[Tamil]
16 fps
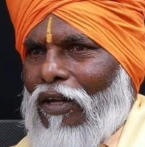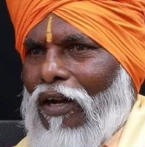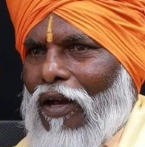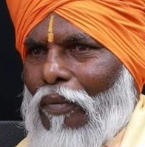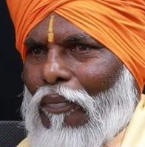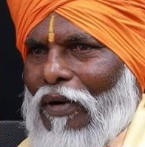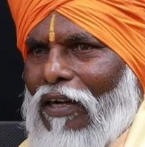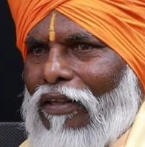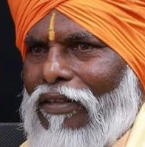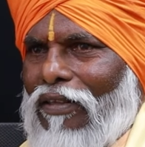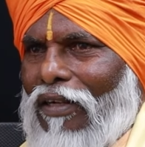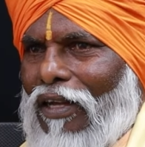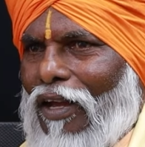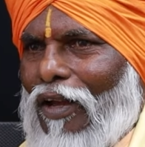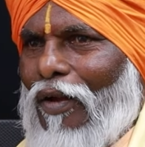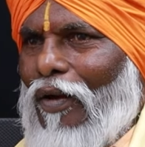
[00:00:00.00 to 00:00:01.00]
கொஞ்சம் நான்
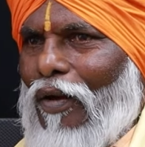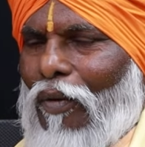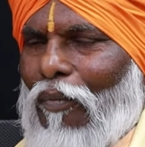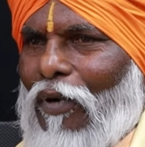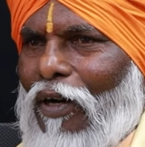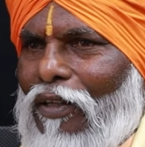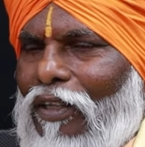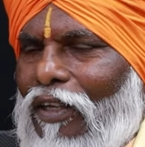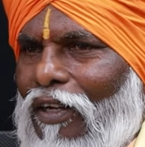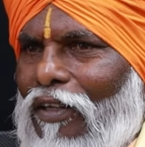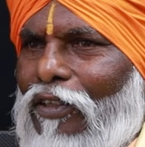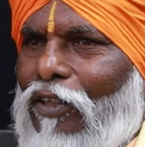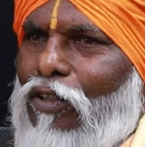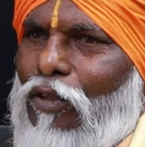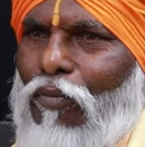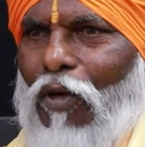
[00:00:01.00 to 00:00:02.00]
படுத்துட்டேன் படுத்து
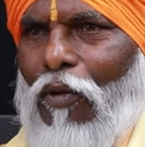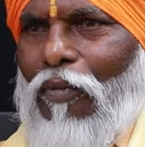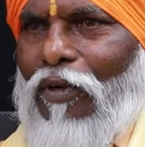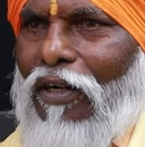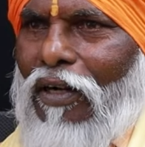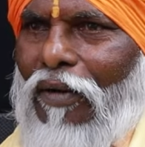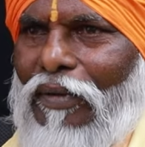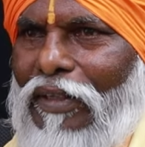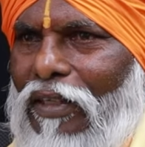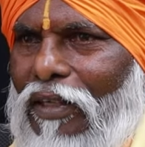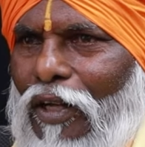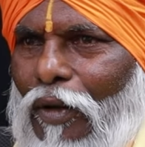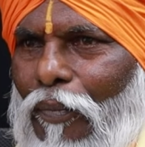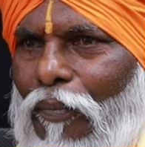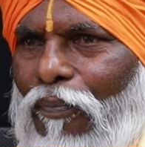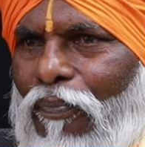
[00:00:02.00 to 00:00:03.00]
எழுந்திரிச்சு புறப்பட்டு நான்
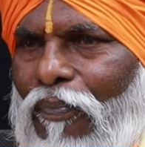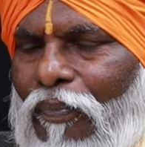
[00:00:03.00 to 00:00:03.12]
வந்துட்டேன்